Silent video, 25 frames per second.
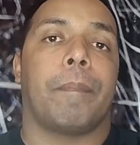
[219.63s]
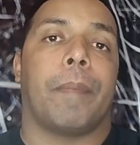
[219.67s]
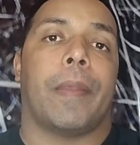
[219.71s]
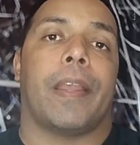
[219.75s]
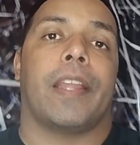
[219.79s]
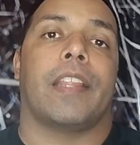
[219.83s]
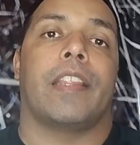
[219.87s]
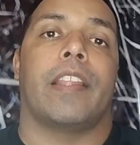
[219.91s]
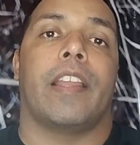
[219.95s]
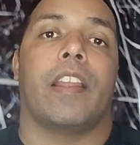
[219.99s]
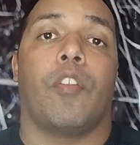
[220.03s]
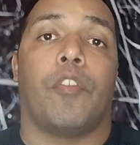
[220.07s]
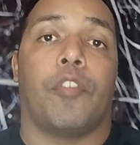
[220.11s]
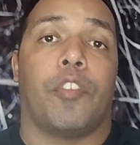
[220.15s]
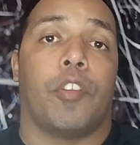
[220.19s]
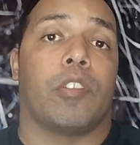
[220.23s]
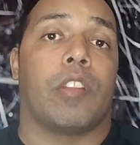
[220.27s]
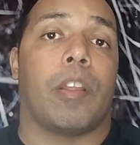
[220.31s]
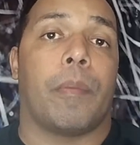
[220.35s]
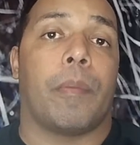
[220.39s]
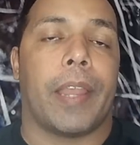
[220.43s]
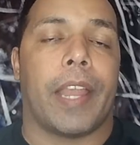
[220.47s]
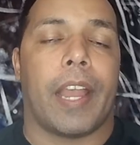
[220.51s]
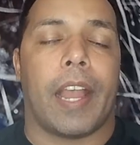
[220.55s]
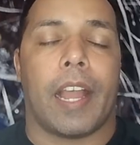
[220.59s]
Perderam o fio
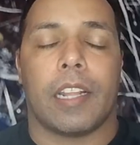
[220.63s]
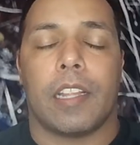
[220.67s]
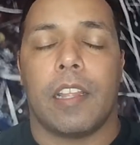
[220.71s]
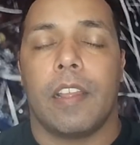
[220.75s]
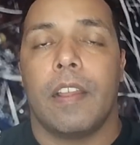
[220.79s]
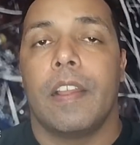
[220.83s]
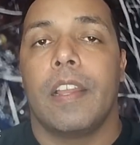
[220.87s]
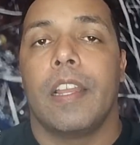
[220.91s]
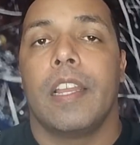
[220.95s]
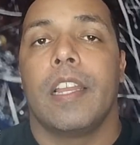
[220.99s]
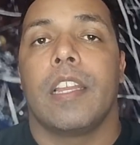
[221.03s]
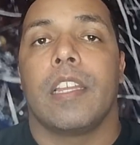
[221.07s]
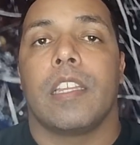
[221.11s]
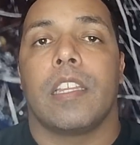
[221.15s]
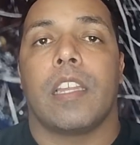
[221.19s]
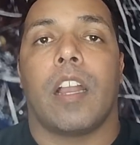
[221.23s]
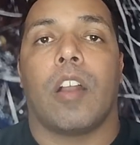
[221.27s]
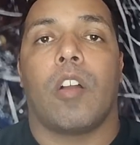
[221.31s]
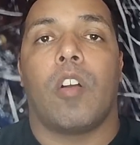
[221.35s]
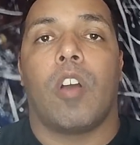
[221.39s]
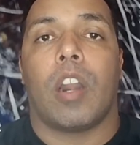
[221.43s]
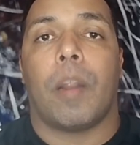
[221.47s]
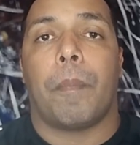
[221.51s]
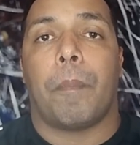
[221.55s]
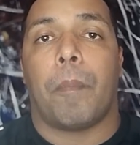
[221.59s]
da meada e
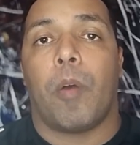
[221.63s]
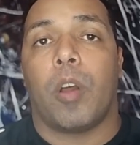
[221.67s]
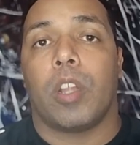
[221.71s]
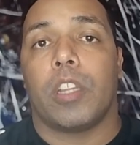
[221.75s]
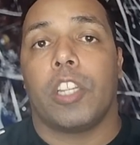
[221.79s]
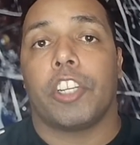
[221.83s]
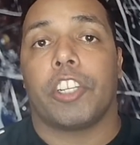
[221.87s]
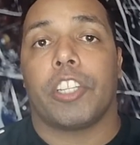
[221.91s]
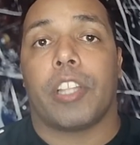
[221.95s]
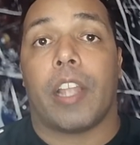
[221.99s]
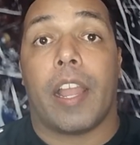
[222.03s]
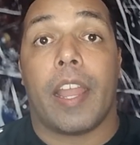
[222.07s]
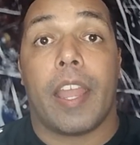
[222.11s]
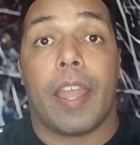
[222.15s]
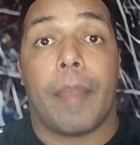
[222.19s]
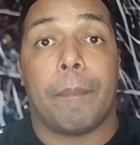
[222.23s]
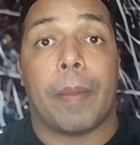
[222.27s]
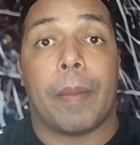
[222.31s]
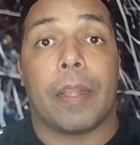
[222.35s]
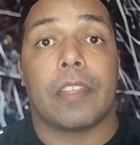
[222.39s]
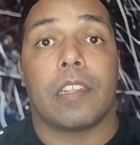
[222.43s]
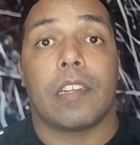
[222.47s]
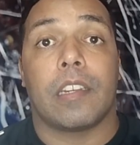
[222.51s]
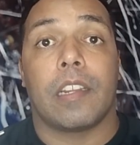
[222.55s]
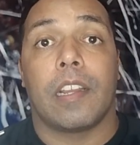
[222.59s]
agora podem estar
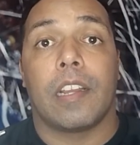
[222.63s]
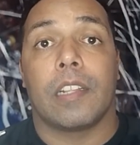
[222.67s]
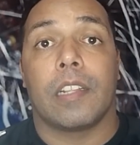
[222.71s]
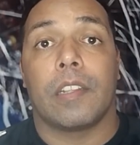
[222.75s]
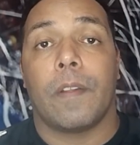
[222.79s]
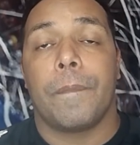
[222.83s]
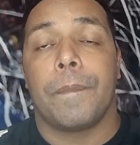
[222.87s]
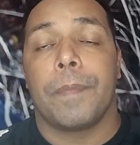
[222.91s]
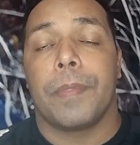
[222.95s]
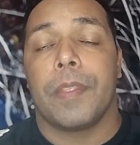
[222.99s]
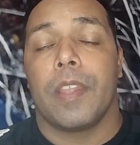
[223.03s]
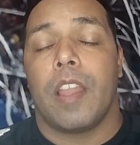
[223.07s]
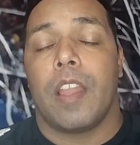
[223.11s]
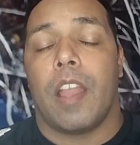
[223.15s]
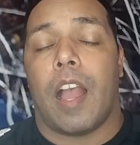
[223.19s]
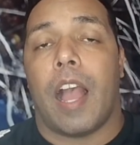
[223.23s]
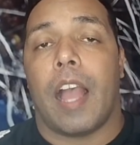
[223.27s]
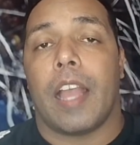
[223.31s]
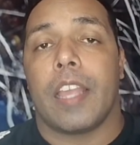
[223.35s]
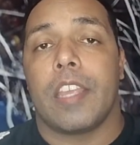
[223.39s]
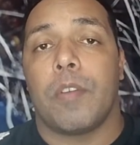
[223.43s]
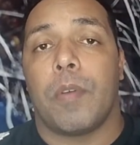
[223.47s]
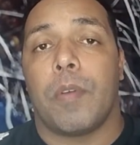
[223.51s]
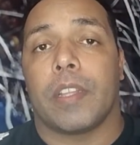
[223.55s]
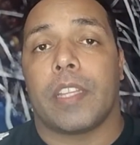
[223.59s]
repatriando
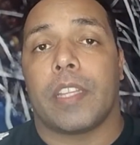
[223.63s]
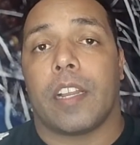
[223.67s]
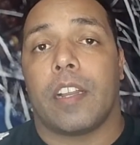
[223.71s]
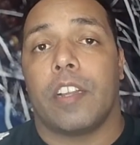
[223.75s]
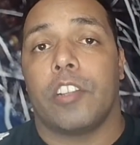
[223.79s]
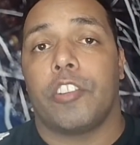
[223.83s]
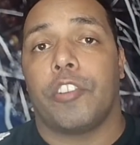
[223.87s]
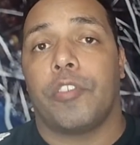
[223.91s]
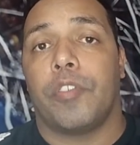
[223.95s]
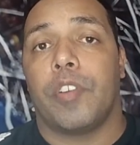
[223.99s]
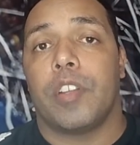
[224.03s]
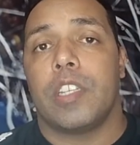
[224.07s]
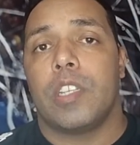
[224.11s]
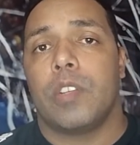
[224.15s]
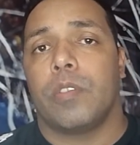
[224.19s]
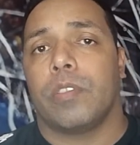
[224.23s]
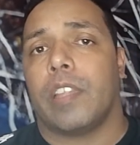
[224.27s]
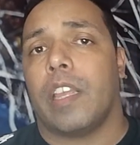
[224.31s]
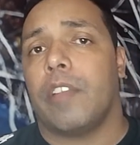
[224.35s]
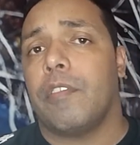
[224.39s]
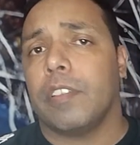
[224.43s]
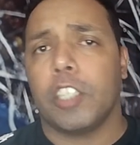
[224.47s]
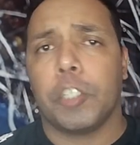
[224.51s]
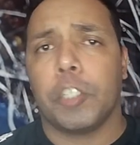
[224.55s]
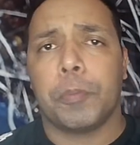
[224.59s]
aí o atacante Vaninho. Isso
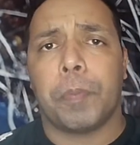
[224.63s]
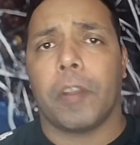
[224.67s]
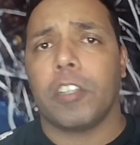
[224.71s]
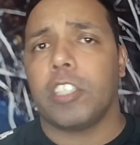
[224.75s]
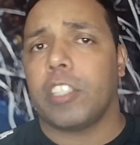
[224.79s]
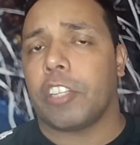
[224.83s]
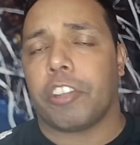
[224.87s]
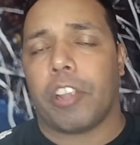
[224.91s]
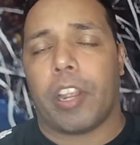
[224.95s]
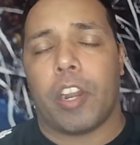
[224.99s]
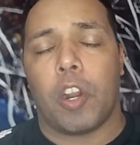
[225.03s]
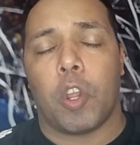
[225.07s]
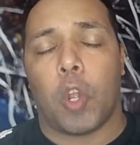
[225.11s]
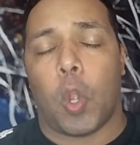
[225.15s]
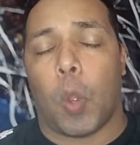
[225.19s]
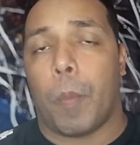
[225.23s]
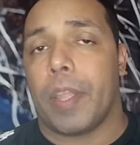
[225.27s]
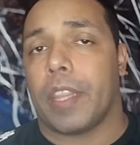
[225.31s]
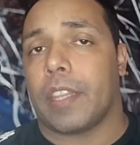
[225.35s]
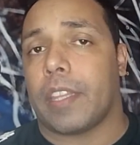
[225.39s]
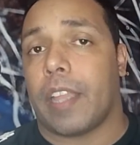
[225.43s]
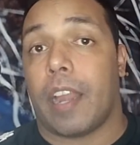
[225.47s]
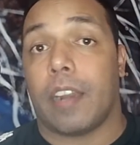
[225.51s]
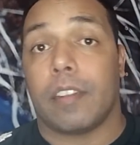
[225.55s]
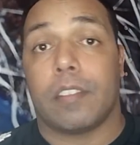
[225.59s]
aí vocês podem deixar no
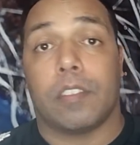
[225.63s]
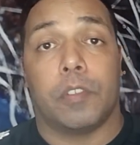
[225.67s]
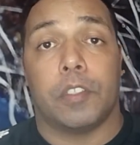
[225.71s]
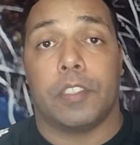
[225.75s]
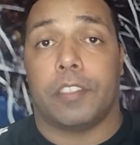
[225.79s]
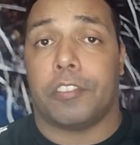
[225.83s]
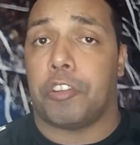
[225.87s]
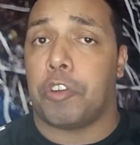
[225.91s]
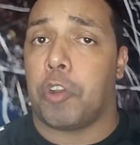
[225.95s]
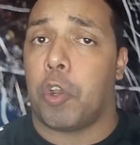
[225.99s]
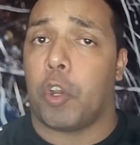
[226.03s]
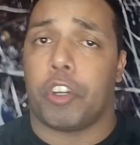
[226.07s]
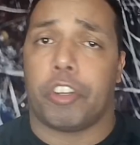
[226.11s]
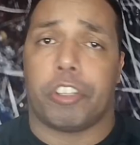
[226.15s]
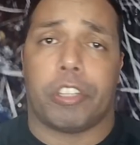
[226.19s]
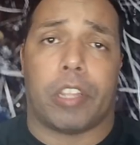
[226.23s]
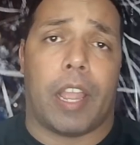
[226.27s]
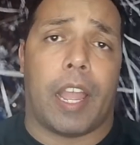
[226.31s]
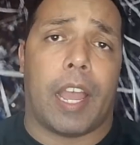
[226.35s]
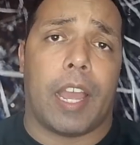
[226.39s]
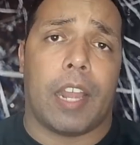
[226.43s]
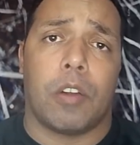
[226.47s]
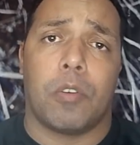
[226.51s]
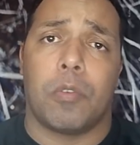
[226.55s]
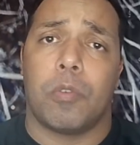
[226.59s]
comentário se vocês
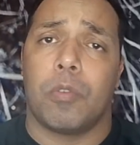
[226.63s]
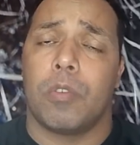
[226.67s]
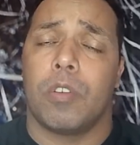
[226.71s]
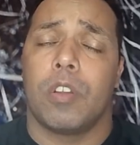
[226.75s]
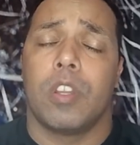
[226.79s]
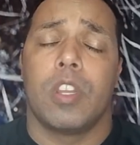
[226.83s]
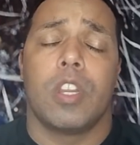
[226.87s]
gostaram